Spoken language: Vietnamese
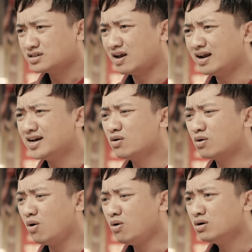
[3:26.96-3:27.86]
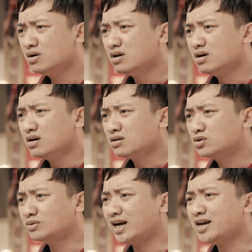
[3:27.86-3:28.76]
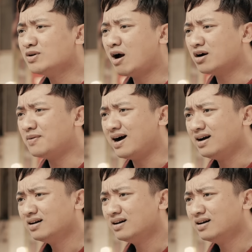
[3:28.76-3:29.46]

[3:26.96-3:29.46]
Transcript: Sao lại người yêu cũ Chúng ta đang yêu nhau cơ mà